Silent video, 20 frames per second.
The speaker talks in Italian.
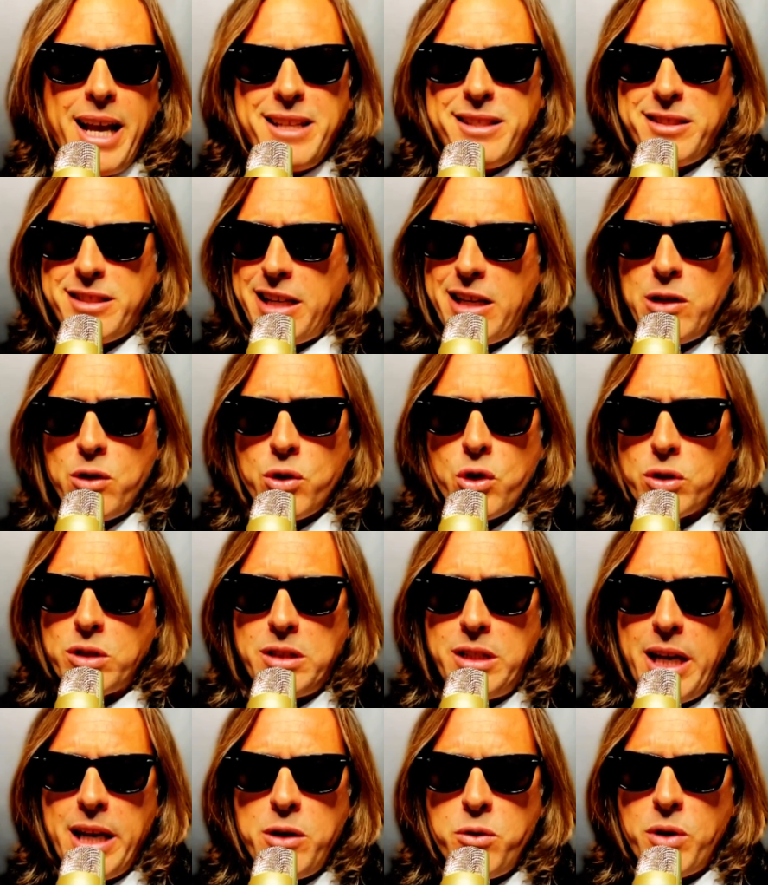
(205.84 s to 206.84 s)
se non
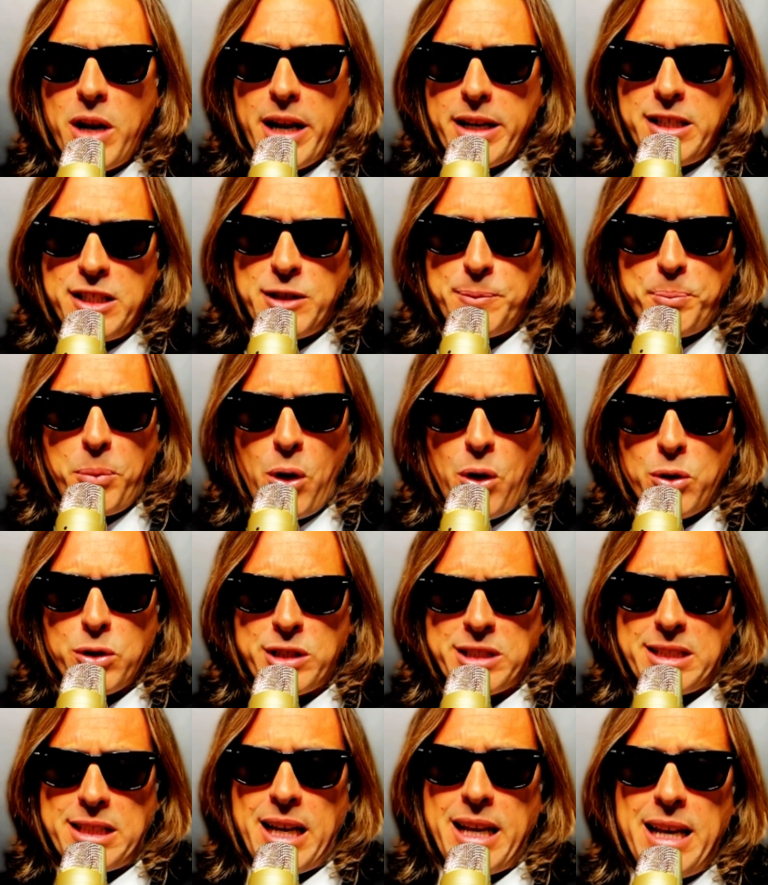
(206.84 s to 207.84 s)
ottieni una
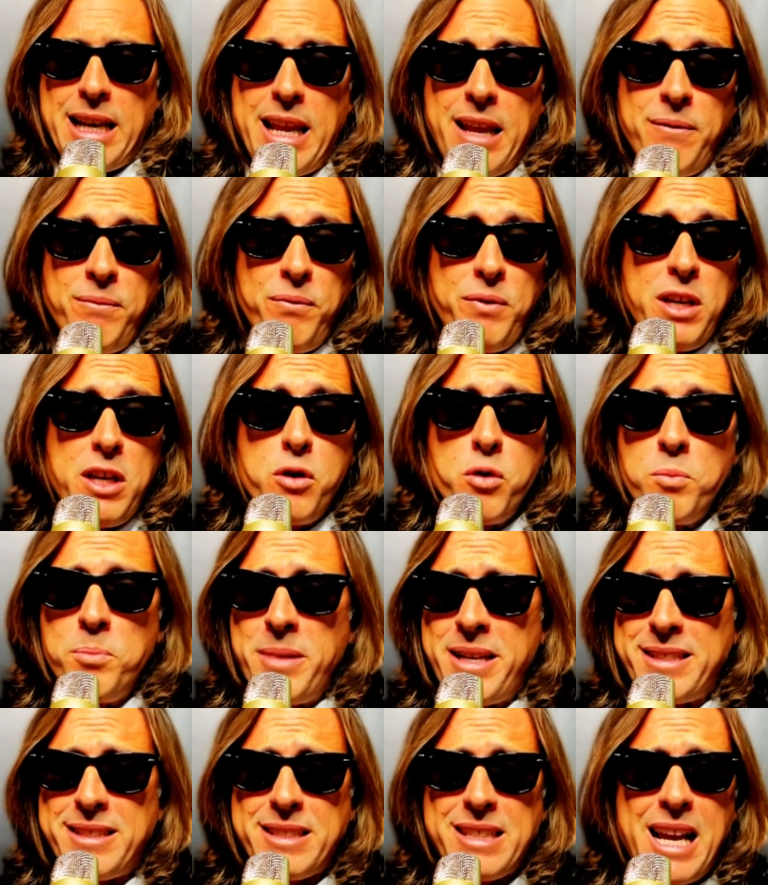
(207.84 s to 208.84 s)
risposta e le invii un
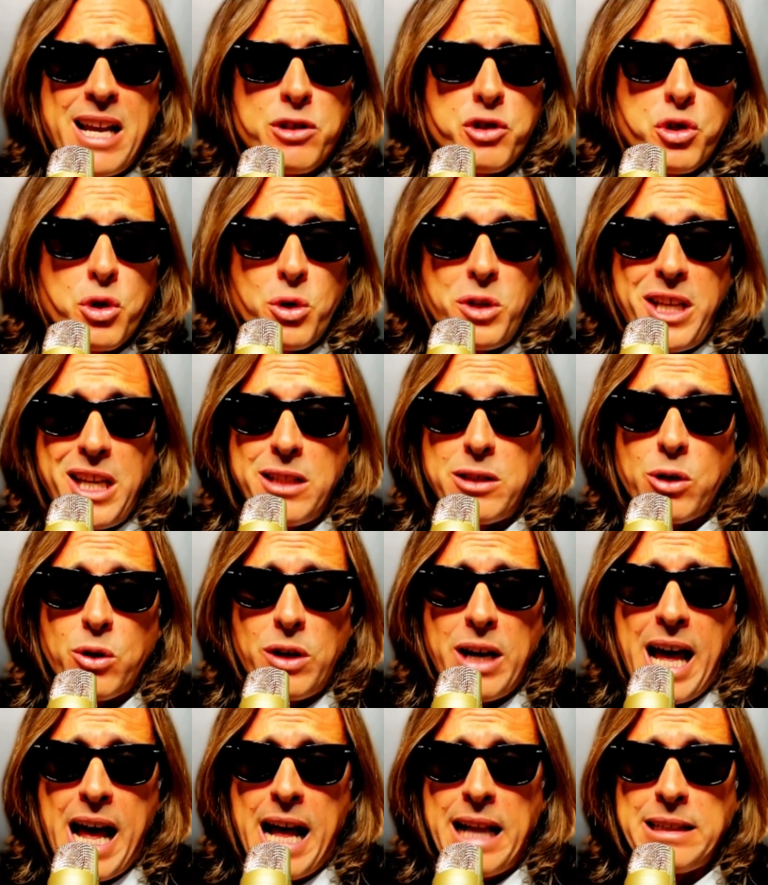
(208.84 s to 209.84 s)
messaggio dietro
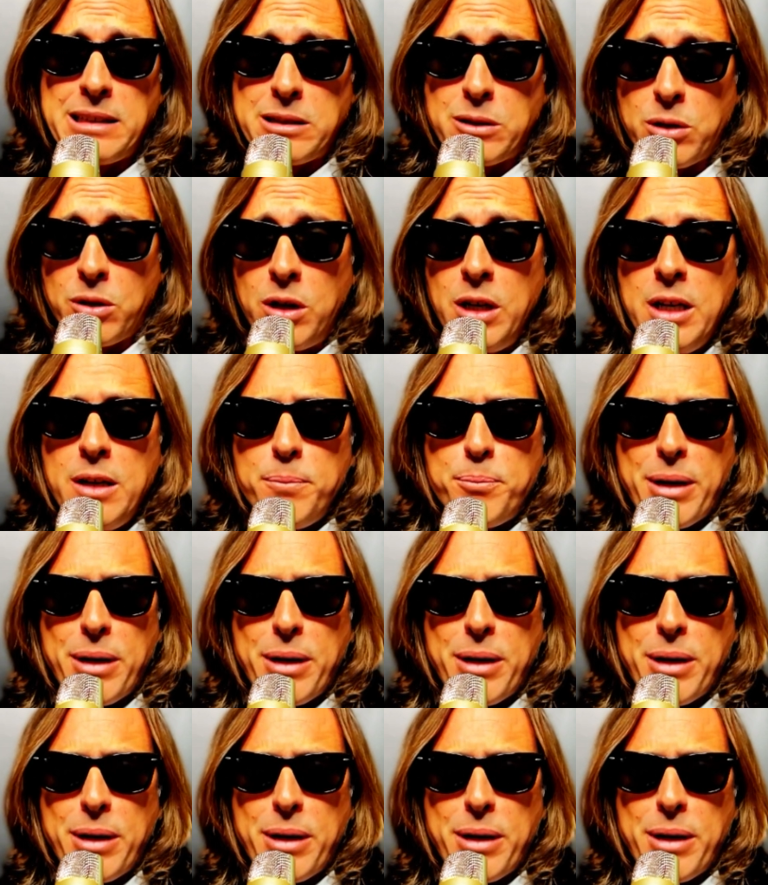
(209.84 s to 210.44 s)
l'altro,